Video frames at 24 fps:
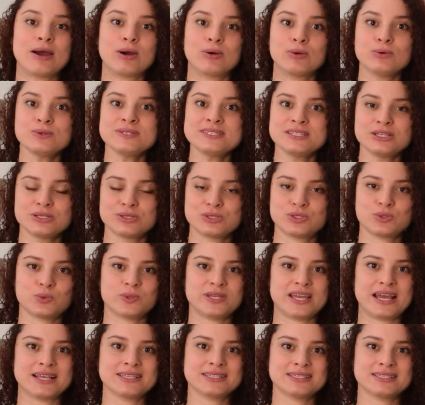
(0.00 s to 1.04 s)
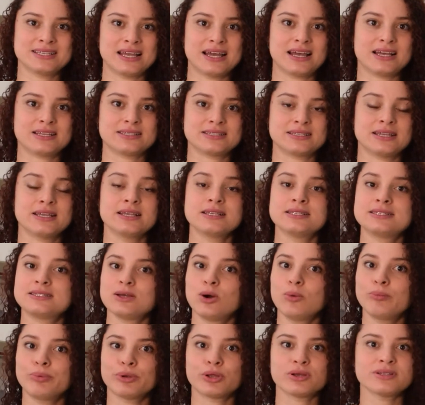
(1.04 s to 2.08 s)
O SISU e a SASE
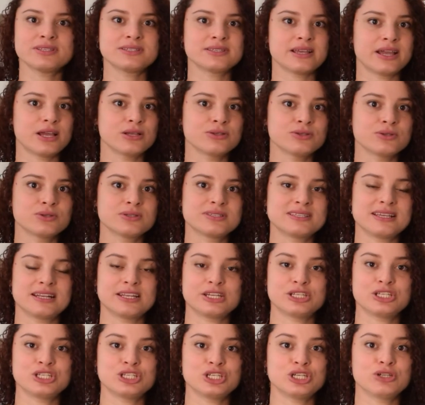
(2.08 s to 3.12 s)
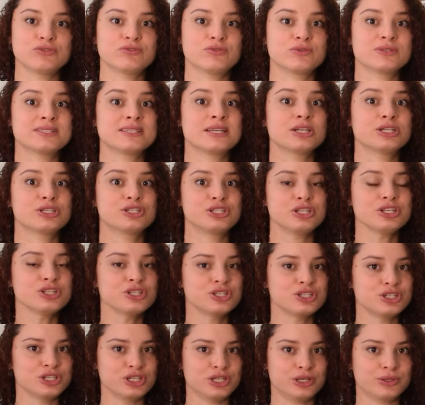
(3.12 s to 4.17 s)
são processos seletivos
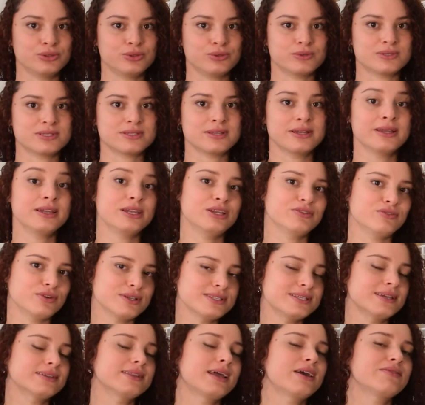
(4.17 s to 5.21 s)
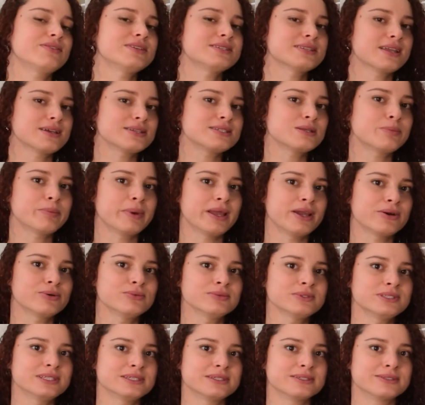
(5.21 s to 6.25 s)
distintos e você deve estar se
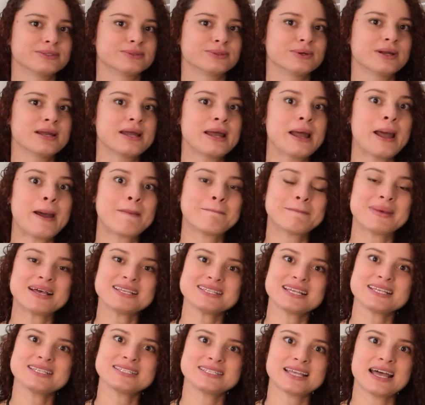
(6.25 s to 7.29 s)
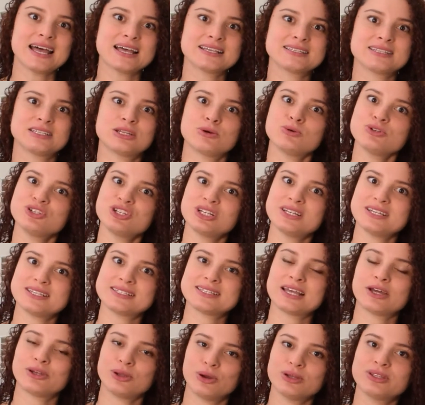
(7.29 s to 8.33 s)
perguntando: mas a SASE não utiliza
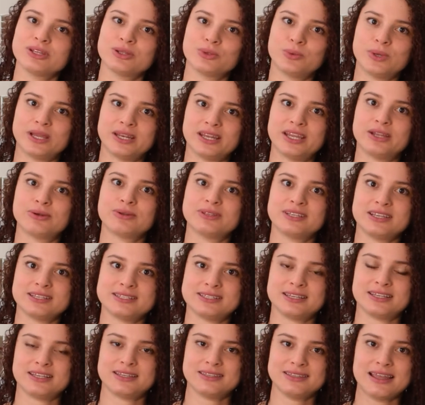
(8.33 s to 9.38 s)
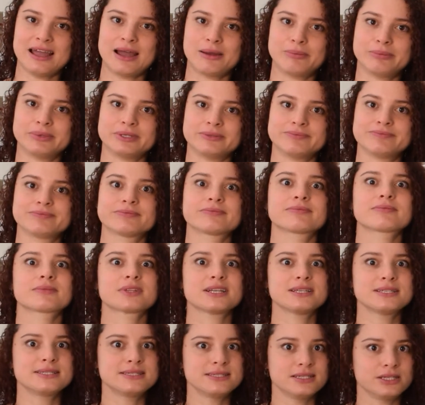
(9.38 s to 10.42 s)
a nota do Enem na terceira etapa?
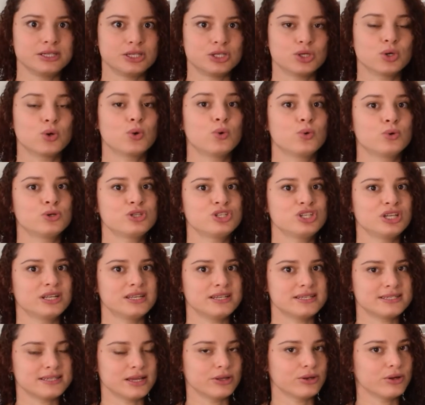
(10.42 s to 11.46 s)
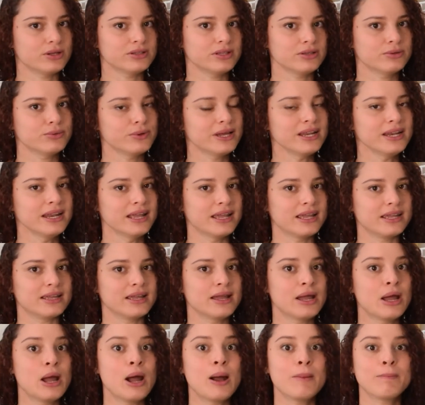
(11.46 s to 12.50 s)
Sim, utiliza a nota do Enem,
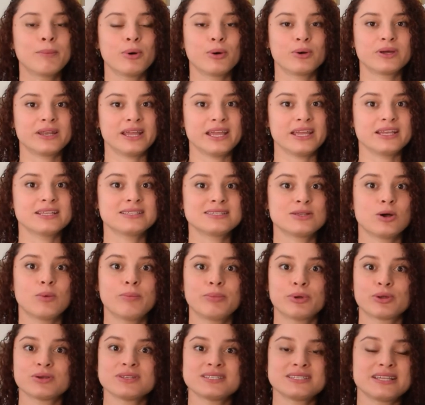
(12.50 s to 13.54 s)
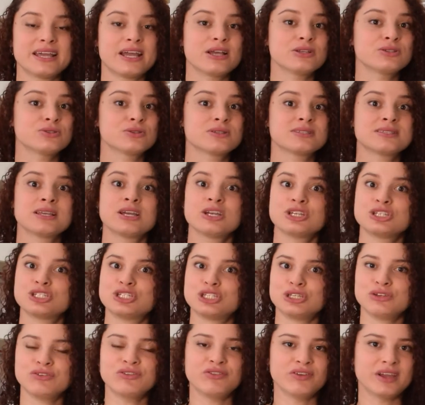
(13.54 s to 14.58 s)
porém são processos
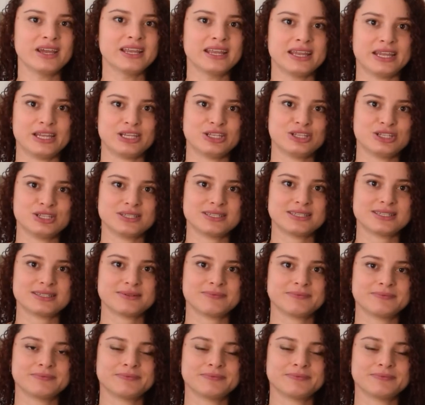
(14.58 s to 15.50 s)
diferentes.